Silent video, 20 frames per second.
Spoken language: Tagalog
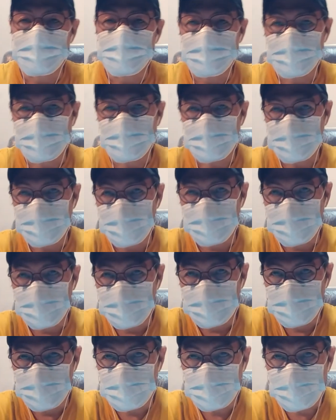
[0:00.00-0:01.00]
yung sarili,
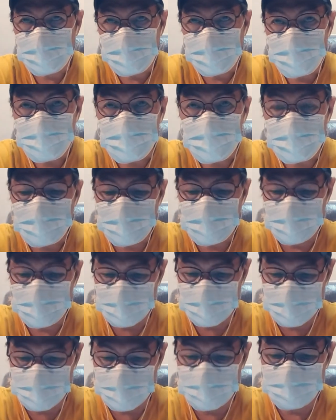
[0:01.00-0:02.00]
kaya ba talaga
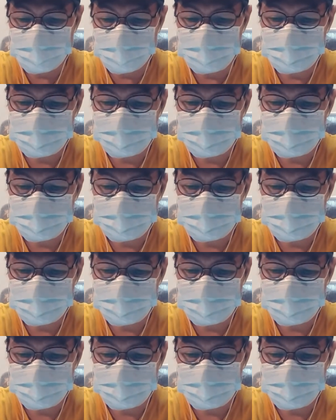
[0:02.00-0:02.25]
natin?